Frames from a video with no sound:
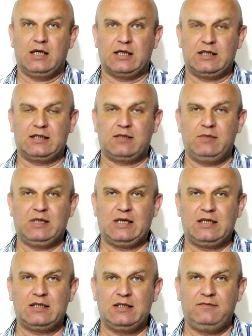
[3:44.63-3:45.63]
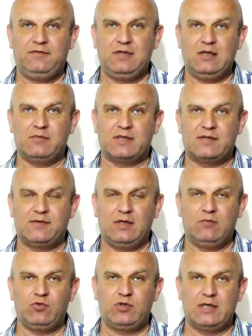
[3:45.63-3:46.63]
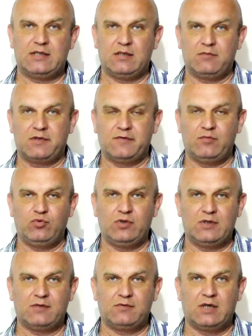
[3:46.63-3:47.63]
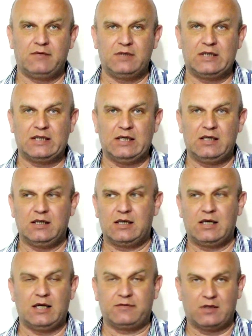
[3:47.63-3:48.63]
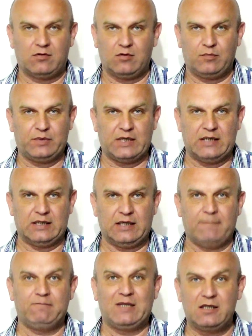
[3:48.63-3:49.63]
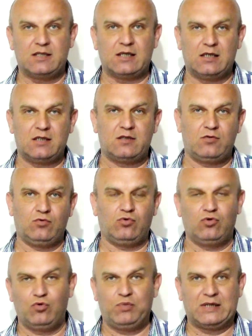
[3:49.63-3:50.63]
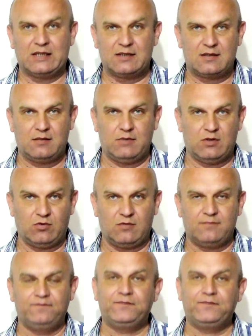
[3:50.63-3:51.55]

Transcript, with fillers: Короткометражный фильм со своим участием, где вы будете в главных или ролях второго плана, длительностью до 15 минут.